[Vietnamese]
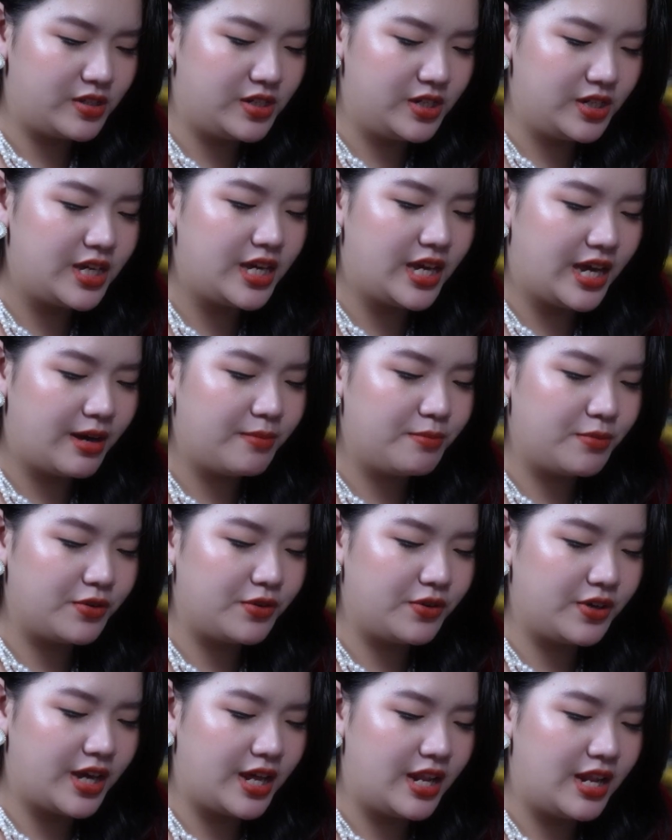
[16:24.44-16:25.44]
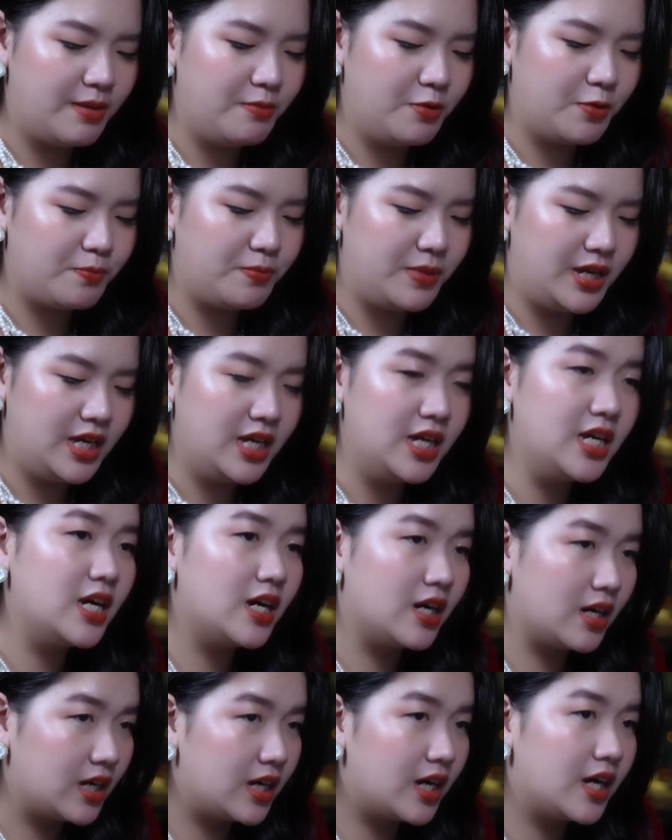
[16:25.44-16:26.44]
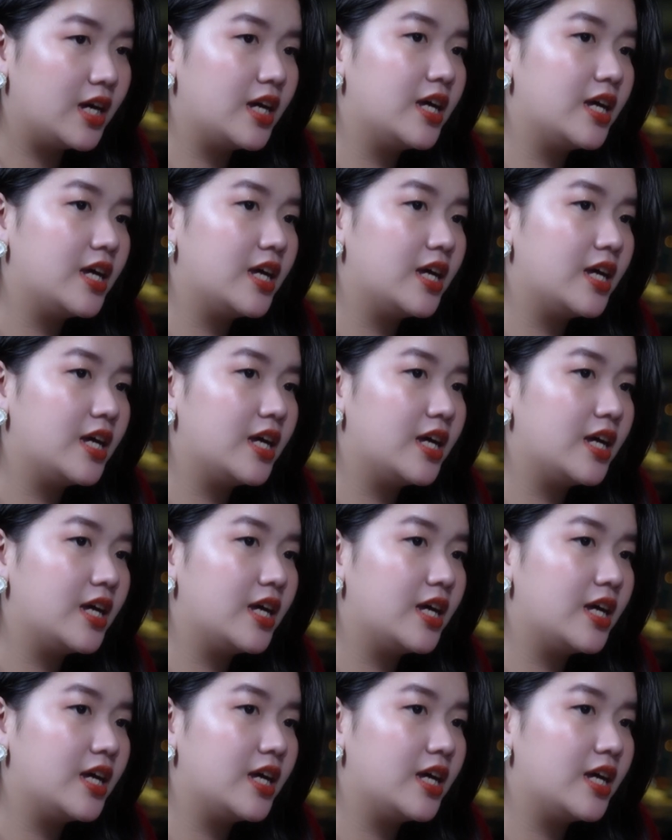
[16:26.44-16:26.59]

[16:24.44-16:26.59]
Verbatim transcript: trước khi ăn mọi người hãy lấy một miếng gừng